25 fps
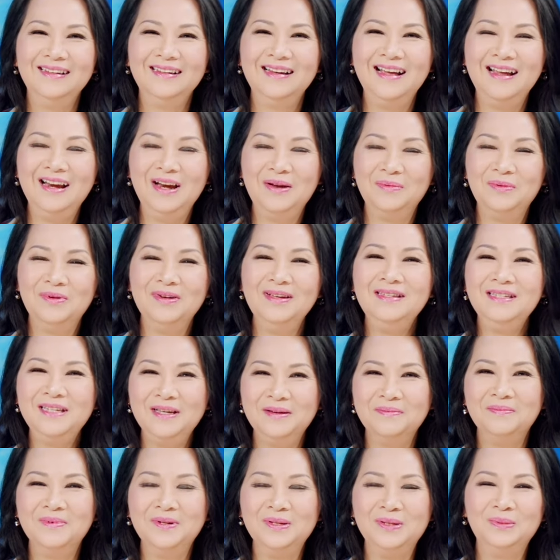đây là một cái
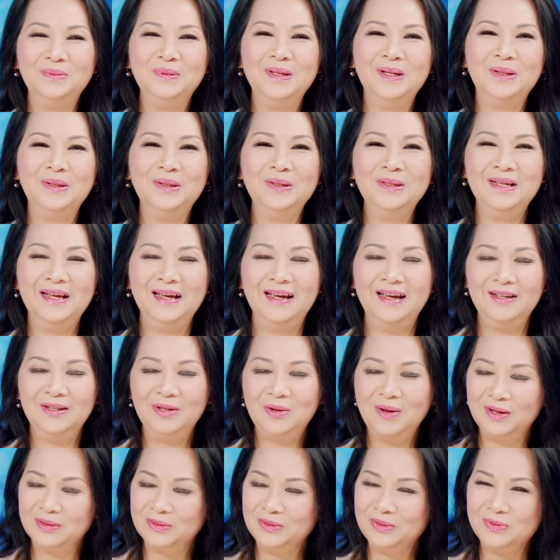dịp mà chúng ta có thể
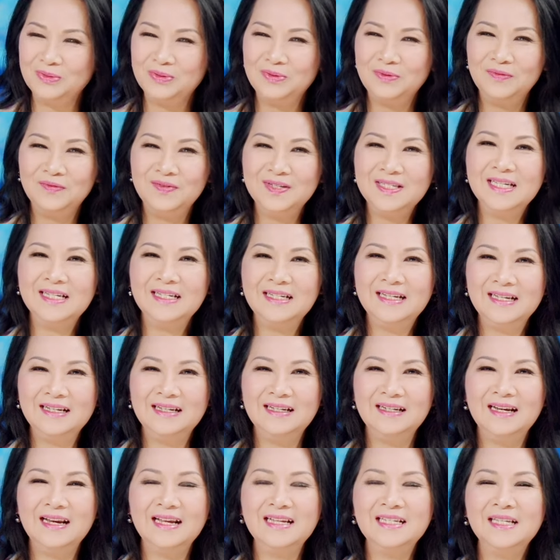toàn tụ cùng với
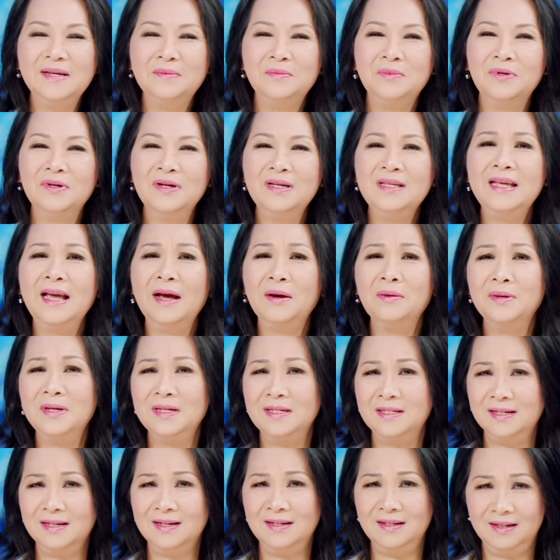đình để xem một cái nhạc ngoài
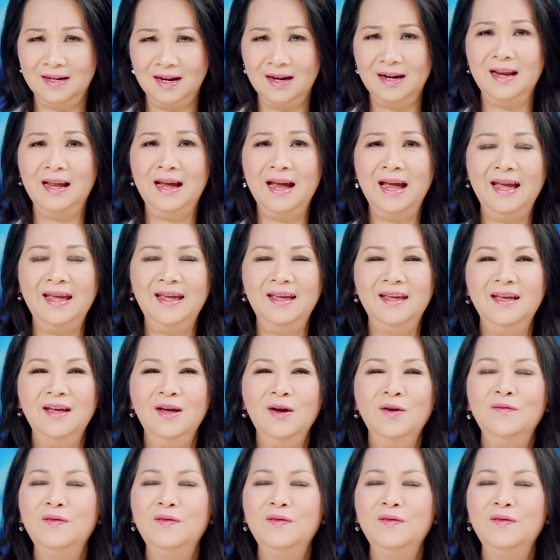trời thật là hay